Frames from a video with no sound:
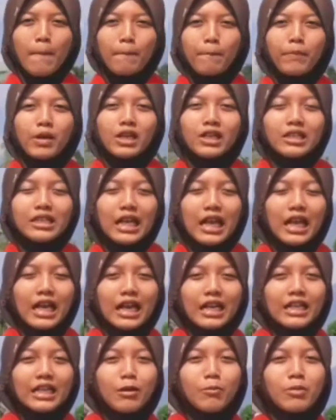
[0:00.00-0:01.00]

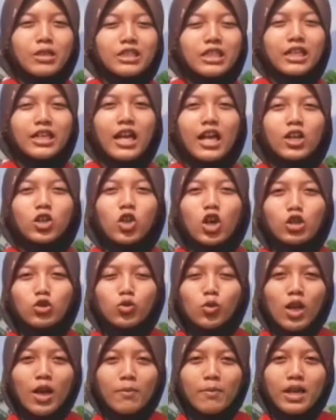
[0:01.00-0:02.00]
Perkenalkan nama saya
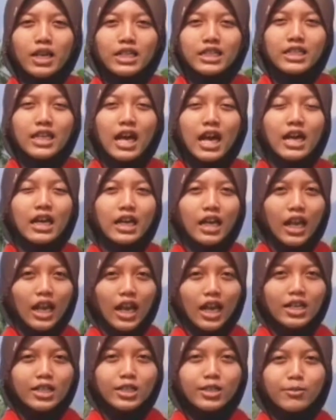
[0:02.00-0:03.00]
Tur Amalia,
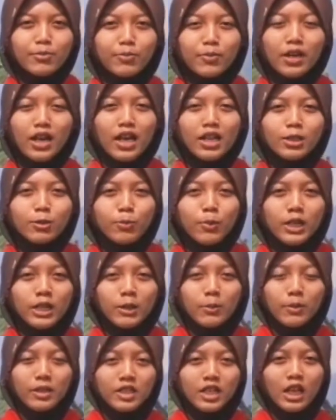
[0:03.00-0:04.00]
kelas 11
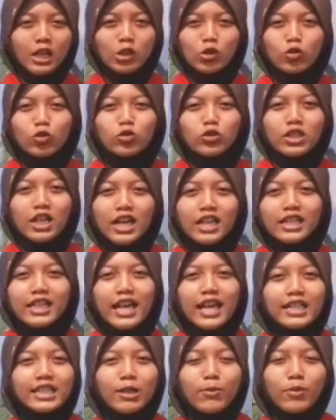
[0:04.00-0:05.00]
BDP 1 dari
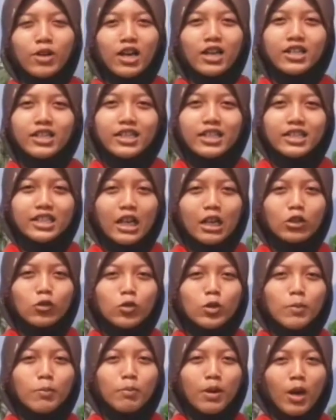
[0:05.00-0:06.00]
SMK Negeri
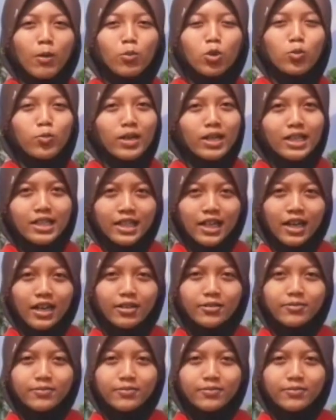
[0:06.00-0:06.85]
1 Rembang Purbalingga.